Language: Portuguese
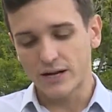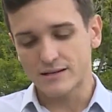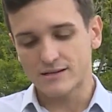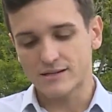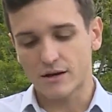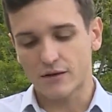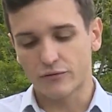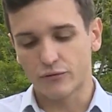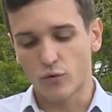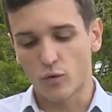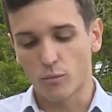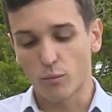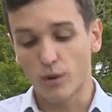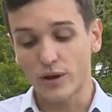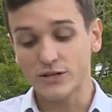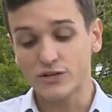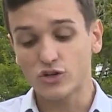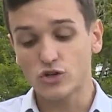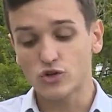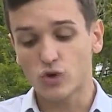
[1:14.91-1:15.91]
por esse avô. Um
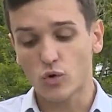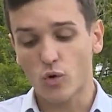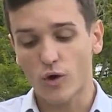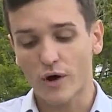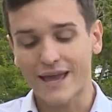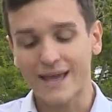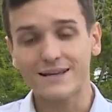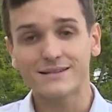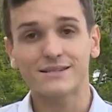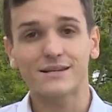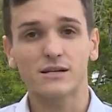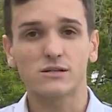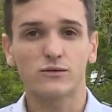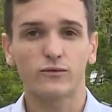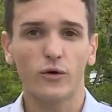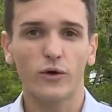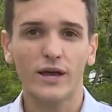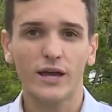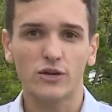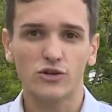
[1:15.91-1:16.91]
boletim de
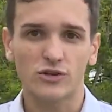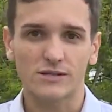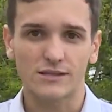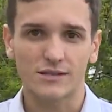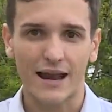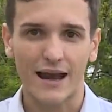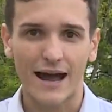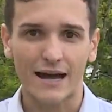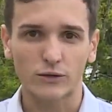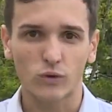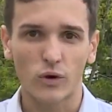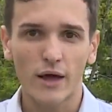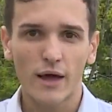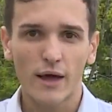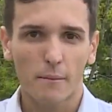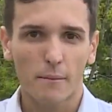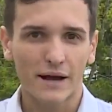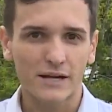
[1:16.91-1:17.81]
ocorrências foi registrado,